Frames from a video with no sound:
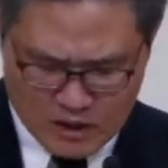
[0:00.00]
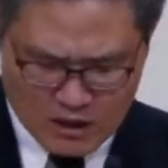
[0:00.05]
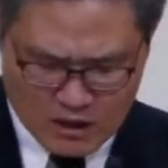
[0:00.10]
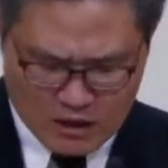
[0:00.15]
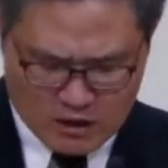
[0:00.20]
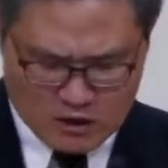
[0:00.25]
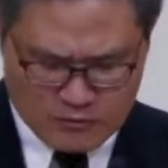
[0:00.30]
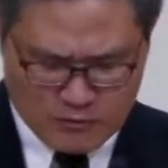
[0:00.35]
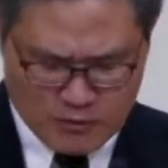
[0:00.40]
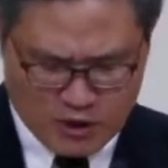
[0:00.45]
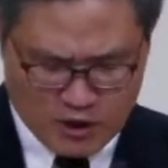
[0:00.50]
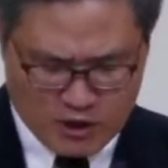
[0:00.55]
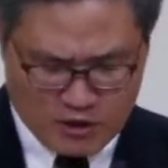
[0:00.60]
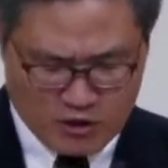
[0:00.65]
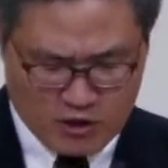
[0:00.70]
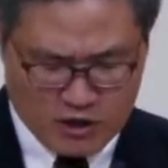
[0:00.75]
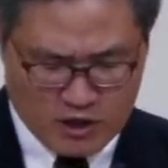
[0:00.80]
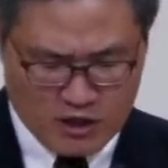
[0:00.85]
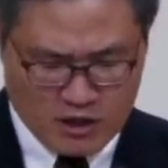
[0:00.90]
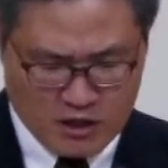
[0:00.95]
특별히
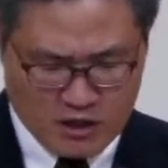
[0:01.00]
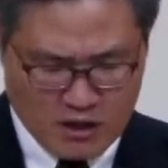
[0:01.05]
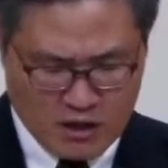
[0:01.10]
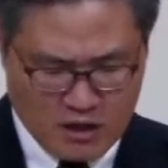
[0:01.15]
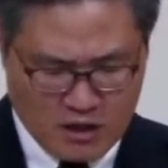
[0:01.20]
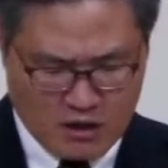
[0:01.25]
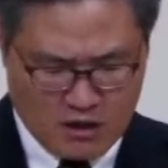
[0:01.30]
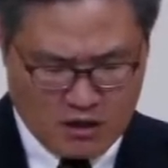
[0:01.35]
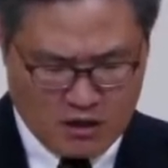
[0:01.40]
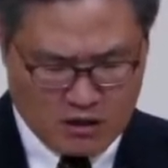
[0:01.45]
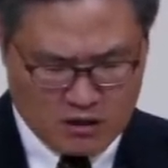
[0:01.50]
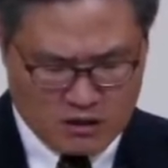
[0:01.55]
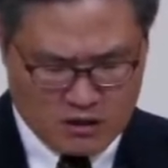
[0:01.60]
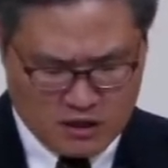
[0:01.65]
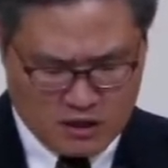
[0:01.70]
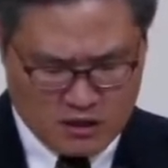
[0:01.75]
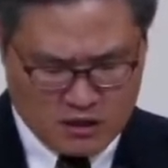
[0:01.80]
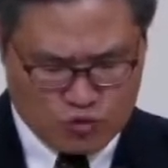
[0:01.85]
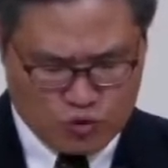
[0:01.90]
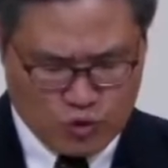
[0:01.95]
여기 어,
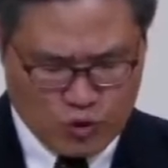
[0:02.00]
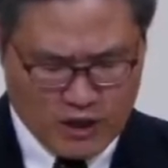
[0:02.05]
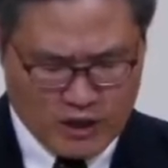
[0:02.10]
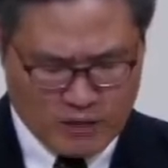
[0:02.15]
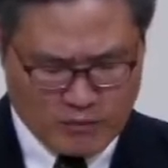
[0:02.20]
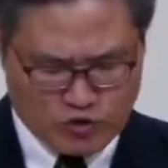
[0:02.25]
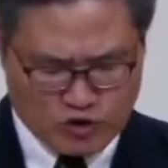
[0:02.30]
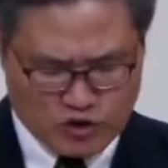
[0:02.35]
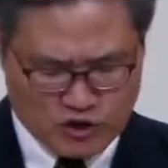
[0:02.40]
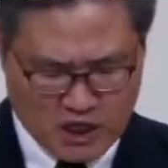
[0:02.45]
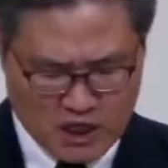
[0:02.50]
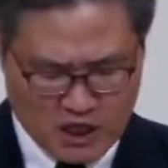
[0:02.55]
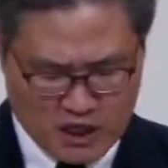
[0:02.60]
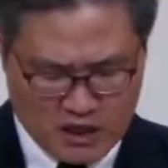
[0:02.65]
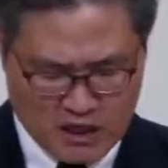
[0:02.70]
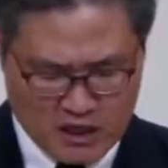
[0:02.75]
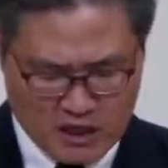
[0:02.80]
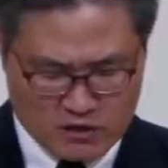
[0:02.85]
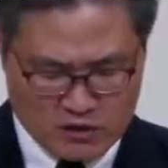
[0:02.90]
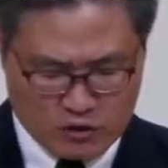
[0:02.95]
이 죄의 문제에
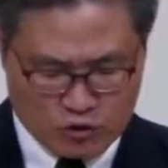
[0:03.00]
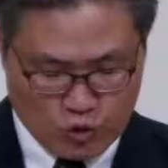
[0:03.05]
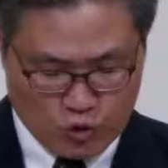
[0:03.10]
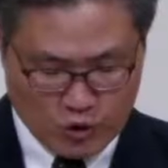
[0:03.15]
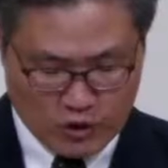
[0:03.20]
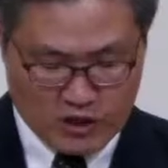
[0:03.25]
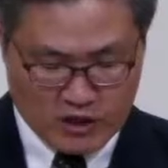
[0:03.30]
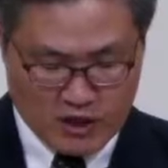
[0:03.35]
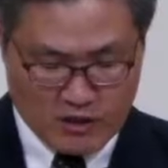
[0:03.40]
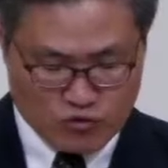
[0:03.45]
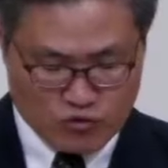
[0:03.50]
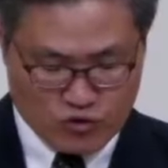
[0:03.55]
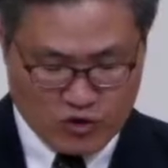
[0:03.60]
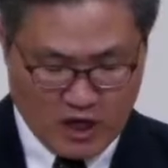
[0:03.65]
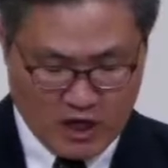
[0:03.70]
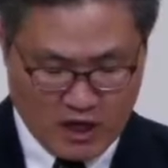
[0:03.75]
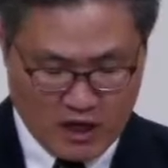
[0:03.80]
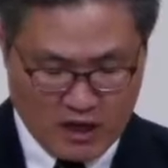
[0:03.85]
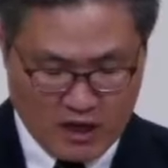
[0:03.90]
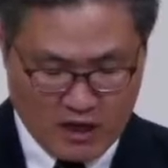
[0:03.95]
대해서 죄
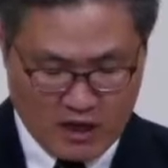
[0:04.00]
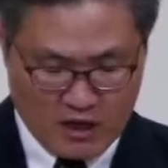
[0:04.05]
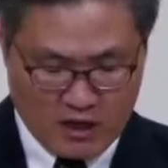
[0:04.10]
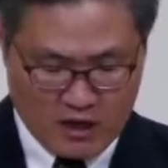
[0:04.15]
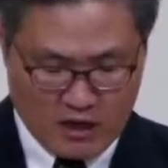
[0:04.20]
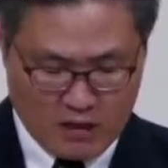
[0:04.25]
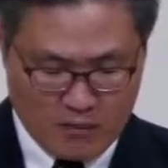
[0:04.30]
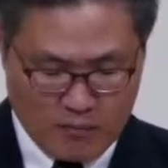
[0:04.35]
때문에 어,